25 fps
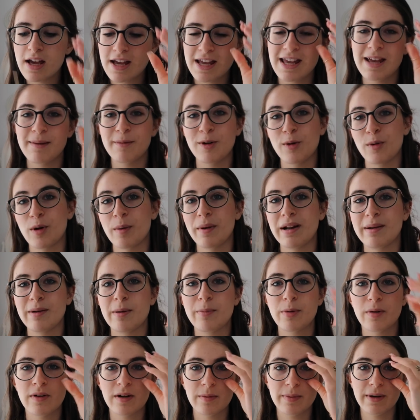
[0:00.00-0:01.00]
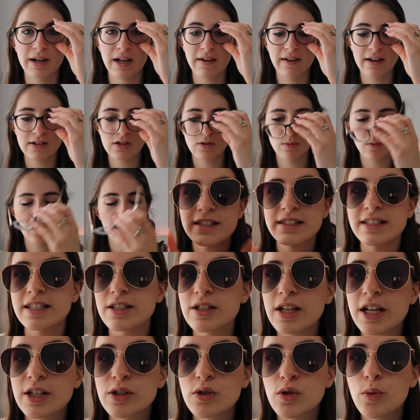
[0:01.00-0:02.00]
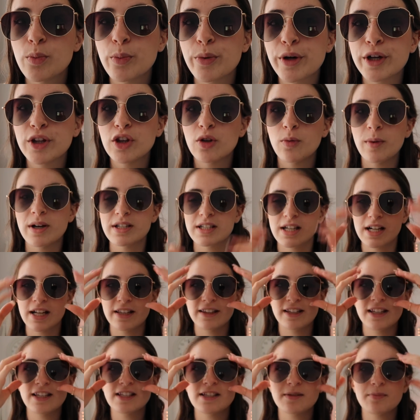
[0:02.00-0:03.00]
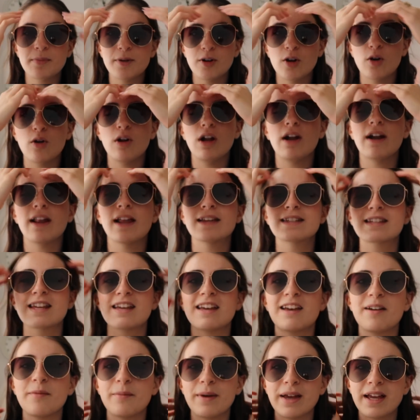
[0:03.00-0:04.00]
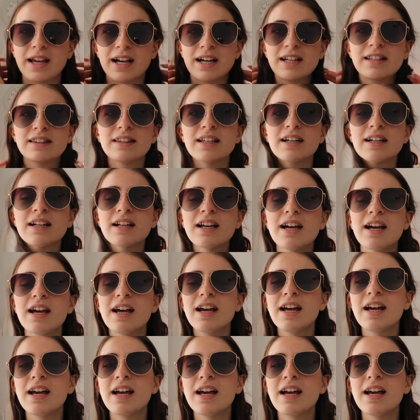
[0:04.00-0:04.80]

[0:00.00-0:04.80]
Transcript: Y bueno, bueno, me las voy a probar para que veáis como... Estas sí que son un poquito más grandes, pero la verdad es que me encantan